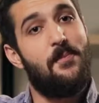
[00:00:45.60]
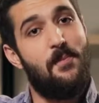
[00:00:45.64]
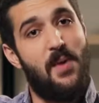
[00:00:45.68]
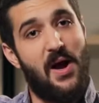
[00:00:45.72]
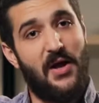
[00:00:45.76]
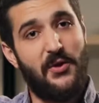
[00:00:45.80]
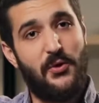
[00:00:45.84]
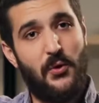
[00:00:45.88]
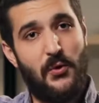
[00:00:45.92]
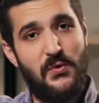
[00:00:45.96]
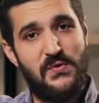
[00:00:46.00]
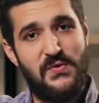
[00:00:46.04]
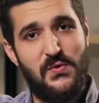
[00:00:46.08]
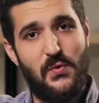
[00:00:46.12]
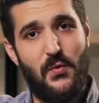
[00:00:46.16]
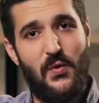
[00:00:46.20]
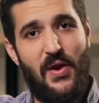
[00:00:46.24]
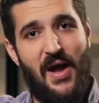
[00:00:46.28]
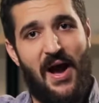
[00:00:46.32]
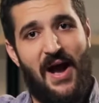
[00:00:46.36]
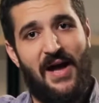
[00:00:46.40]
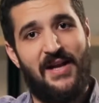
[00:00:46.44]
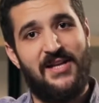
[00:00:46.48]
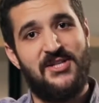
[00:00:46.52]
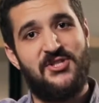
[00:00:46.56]
بعد
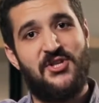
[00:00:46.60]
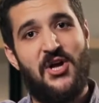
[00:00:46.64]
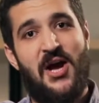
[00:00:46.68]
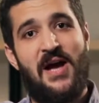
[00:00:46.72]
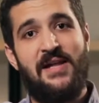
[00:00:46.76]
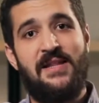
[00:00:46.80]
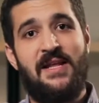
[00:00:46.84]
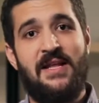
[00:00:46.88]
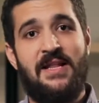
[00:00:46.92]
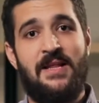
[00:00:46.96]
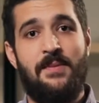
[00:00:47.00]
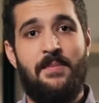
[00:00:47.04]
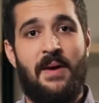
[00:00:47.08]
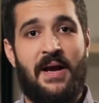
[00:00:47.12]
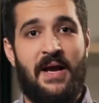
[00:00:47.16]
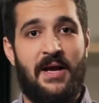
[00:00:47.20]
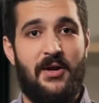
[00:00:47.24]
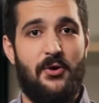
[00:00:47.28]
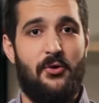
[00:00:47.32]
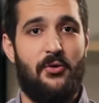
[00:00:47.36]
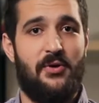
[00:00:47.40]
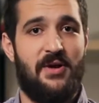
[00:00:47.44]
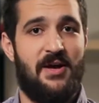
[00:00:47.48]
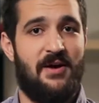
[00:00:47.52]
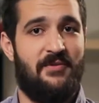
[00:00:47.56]
حصولها على شهادة
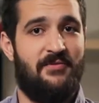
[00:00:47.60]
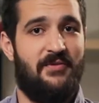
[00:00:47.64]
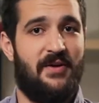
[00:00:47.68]
البكالوريا